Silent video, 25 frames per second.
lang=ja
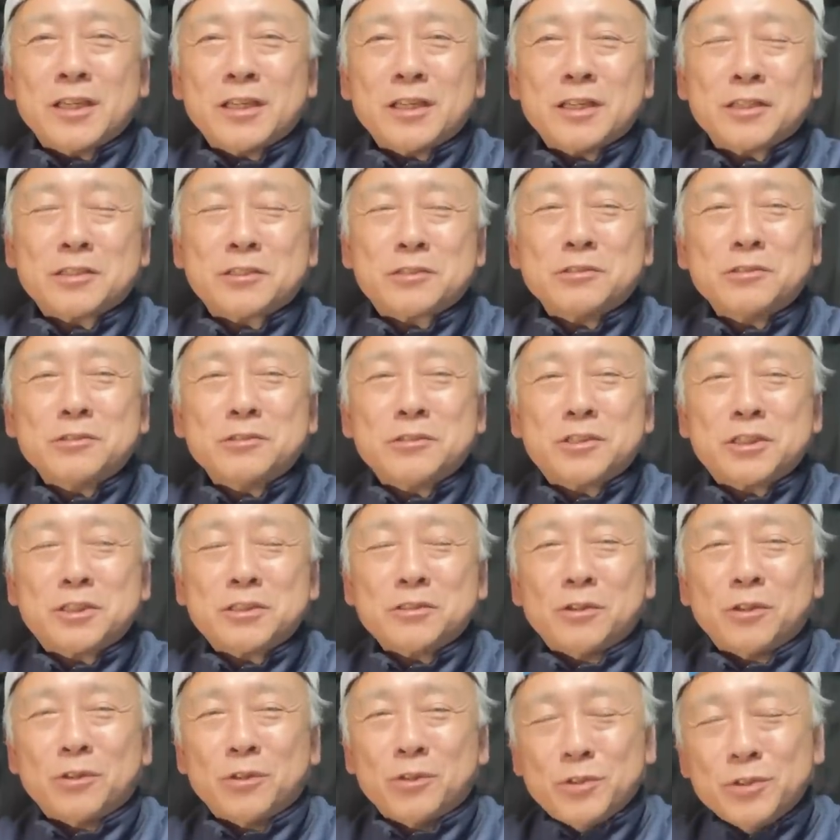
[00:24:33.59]
えー、通知
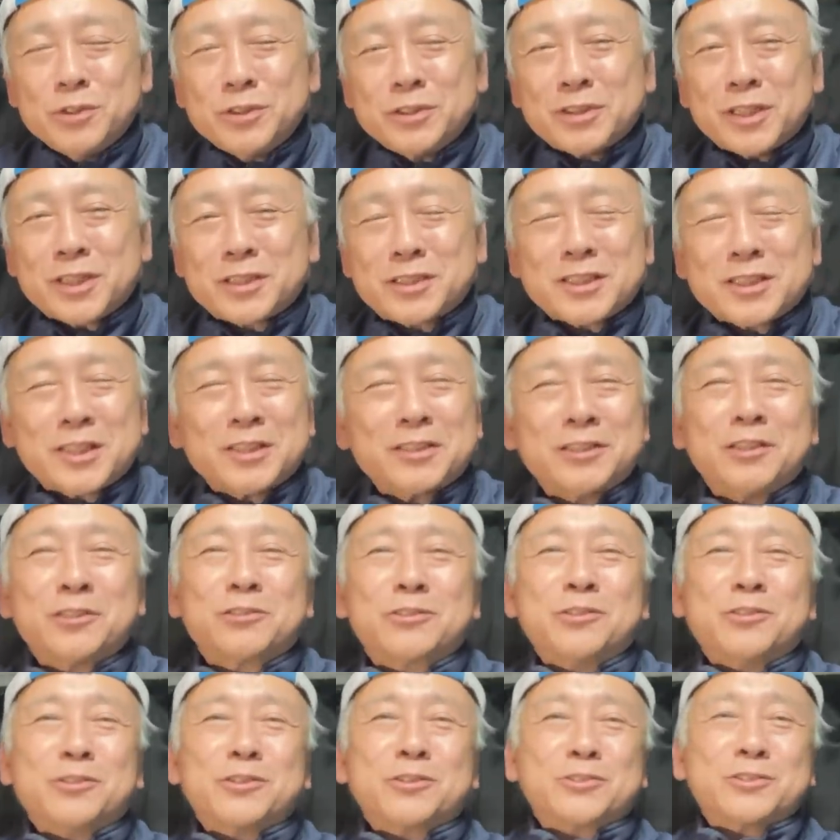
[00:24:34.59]
をオンでチャンネル
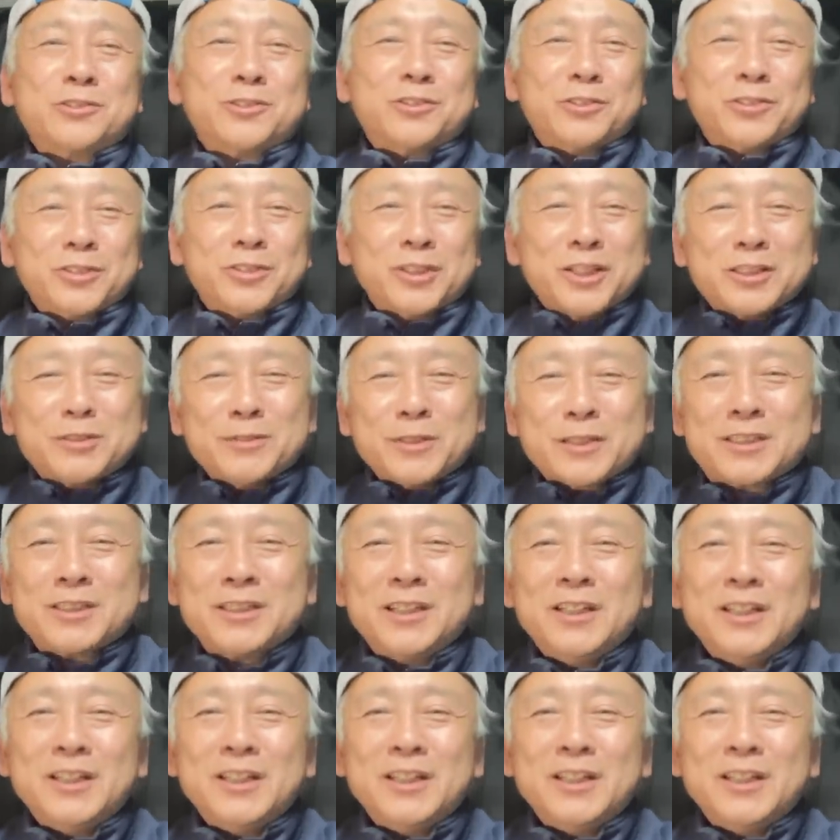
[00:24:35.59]
登録お願いします。